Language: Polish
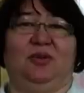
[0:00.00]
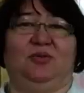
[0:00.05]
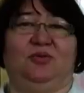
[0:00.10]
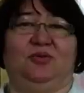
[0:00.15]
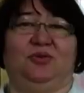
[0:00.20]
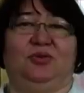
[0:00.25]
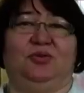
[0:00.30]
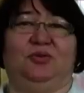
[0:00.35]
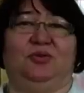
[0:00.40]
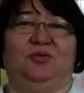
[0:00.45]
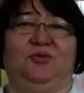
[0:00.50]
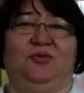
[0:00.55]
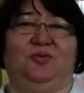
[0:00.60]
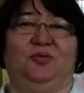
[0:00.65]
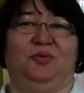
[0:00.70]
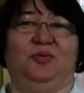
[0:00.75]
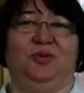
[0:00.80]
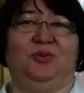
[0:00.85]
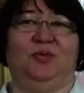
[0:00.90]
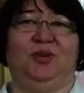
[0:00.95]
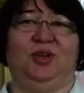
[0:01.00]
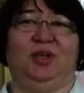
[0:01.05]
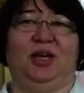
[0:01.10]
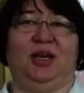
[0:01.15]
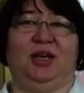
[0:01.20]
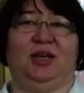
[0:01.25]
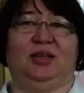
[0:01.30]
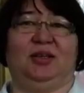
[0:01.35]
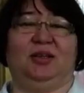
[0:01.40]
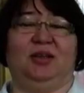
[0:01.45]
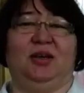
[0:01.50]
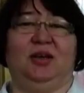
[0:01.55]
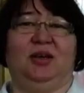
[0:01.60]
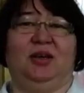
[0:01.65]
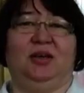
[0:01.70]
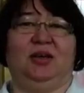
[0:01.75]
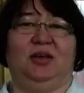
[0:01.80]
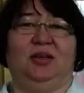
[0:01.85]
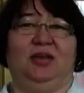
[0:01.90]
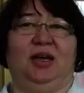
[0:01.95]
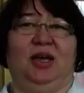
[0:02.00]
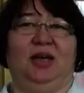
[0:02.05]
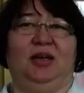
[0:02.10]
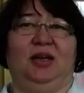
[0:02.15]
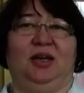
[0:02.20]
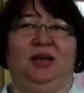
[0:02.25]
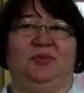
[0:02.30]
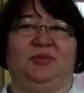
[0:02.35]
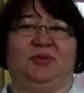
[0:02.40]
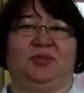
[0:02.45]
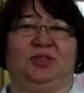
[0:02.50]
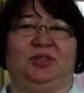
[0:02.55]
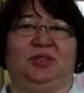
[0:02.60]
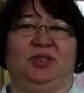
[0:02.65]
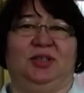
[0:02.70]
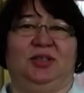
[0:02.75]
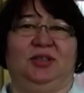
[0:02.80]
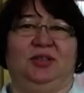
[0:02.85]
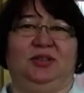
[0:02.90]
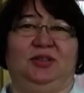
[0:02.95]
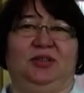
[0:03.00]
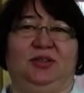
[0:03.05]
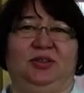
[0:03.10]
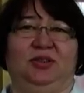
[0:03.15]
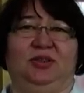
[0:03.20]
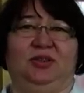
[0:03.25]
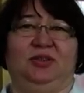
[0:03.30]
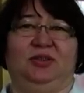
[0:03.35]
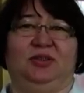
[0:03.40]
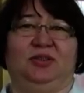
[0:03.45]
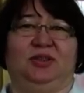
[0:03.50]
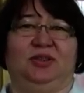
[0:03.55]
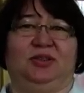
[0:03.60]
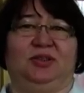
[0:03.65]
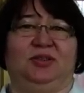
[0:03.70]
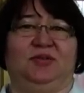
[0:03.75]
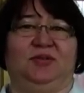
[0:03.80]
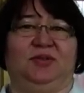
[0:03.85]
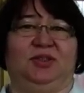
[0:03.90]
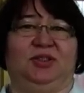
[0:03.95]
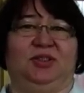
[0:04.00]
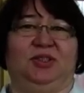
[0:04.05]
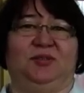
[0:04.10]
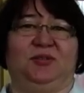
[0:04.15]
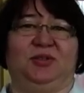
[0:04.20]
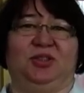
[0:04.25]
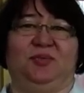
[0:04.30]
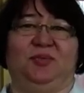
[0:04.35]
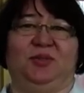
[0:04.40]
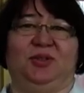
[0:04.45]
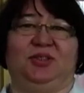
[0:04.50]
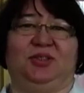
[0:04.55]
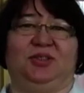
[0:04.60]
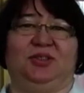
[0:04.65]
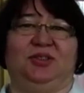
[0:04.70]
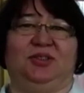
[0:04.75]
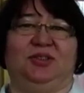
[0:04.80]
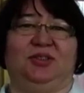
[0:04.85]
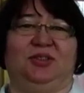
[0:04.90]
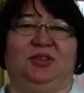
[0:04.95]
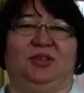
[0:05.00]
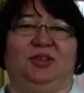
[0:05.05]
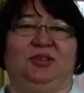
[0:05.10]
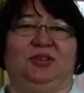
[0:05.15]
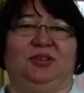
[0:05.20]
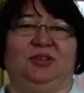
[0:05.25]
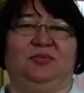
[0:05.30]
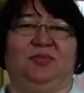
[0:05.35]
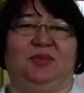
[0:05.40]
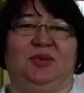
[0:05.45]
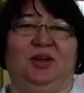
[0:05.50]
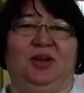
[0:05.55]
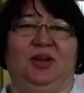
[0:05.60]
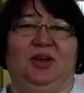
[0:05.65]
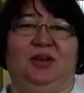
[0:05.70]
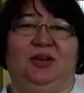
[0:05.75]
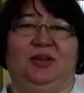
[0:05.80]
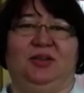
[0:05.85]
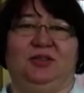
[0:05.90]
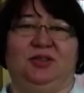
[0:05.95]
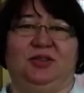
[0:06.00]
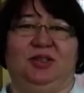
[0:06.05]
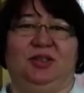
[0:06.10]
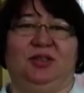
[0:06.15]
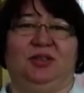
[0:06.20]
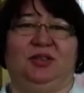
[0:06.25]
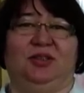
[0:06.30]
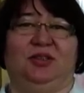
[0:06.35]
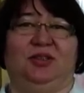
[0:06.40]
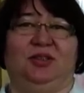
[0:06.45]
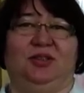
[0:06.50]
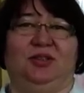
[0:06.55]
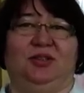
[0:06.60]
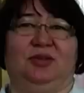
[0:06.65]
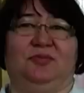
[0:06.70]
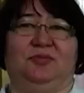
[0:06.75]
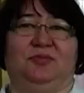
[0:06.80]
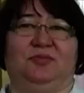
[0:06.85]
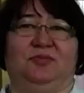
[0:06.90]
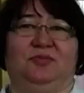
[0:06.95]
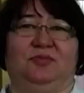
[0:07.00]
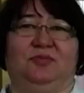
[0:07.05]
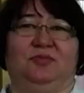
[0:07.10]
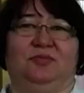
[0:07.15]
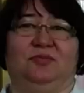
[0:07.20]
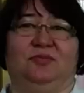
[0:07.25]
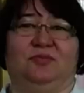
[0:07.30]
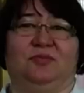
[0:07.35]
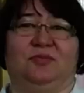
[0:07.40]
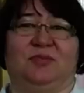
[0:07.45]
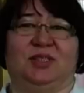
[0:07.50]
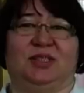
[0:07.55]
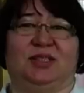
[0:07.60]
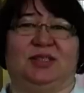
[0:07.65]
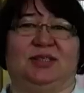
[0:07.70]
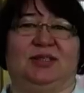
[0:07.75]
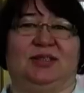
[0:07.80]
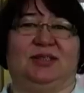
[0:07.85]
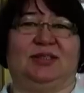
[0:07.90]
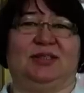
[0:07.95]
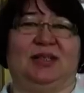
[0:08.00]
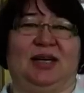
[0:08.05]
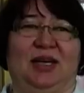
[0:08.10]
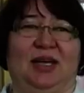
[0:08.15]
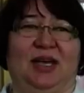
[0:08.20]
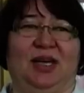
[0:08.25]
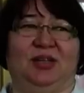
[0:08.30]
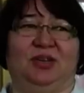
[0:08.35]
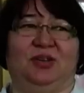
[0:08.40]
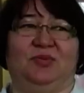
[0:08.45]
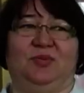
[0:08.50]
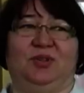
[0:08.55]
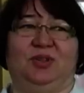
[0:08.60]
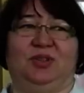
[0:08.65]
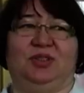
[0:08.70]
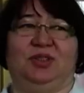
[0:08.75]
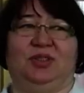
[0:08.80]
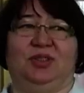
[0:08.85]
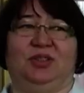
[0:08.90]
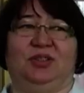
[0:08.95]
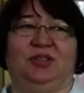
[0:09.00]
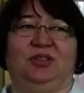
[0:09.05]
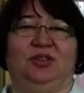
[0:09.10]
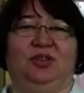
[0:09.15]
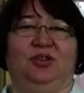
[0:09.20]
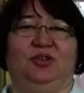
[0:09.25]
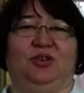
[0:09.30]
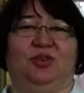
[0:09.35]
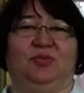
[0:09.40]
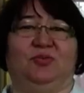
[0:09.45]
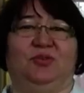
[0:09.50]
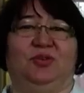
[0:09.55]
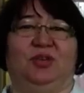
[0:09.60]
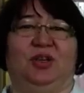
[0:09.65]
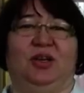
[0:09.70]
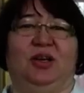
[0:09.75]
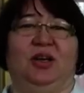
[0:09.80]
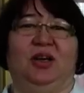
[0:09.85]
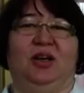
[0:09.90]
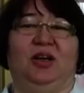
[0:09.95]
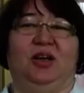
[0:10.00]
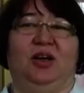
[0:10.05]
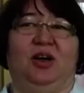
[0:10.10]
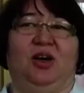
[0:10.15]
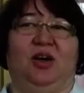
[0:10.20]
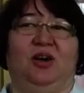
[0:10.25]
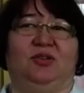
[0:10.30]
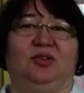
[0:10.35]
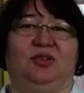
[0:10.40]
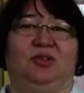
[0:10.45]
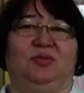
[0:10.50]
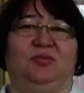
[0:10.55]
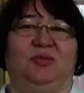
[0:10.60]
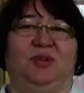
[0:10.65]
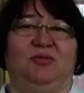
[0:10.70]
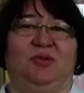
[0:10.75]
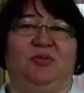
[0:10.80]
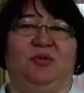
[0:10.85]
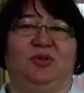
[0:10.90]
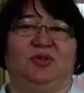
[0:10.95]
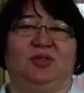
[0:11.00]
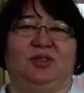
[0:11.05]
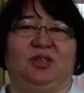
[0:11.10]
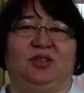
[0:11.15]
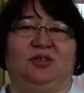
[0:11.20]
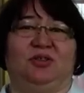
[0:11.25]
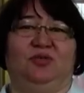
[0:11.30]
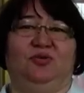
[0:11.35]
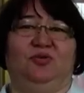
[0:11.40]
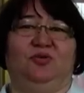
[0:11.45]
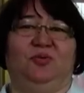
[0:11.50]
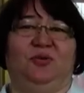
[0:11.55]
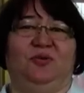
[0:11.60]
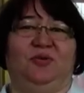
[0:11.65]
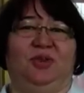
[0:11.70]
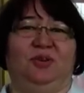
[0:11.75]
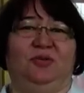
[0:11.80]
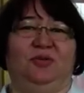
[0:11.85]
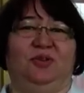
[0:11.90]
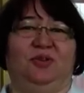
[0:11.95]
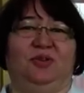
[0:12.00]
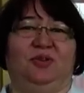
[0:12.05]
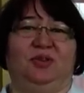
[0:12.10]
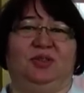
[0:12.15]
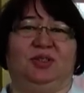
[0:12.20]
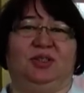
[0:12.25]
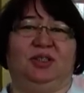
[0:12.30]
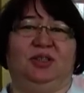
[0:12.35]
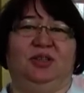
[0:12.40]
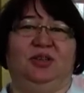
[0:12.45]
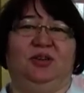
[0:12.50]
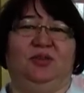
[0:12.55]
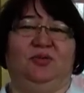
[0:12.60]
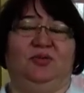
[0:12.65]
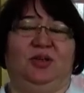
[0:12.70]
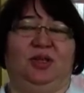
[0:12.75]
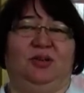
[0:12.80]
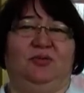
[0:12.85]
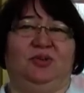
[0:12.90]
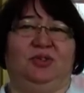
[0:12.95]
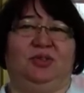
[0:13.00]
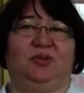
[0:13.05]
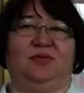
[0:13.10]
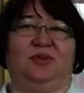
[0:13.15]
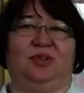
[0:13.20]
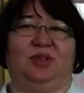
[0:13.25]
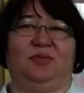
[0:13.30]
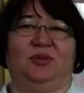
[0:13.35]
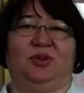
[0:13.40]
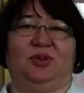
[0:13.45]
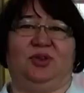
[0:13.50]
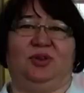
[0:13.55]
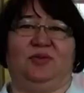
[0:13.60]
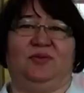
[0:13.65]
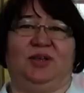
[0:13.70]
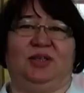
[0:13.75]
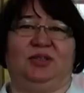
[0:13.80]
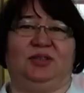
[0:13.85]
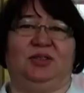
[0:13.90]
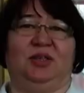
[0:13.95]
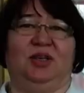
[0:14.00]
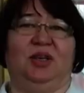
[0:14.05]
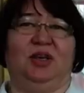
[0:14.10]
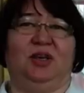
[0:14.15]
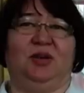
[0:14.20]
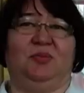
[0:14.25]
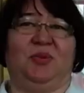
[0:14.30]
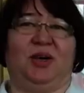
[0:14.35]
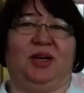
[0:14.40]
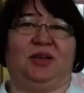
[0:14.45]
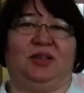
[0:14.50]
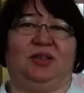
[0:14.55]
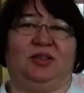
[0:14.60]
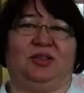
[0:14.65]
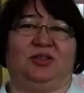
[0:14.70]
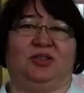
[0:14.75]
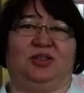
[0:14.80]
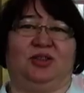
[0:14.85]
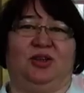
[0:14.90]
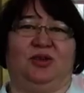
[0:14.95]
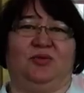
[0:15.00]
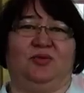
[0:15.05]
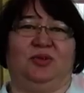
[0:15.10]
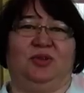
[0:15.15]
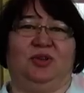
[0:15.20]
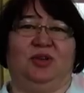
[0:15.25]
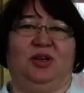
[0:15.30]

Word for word: uczniów były jak najlepsze i rzeczywiście przed 50-leciem dzięki mm, staraniom i dzięki środkom, które otrzymałam od zarządu powiatu gorlickiego, udało się wyremontować parter szkoły.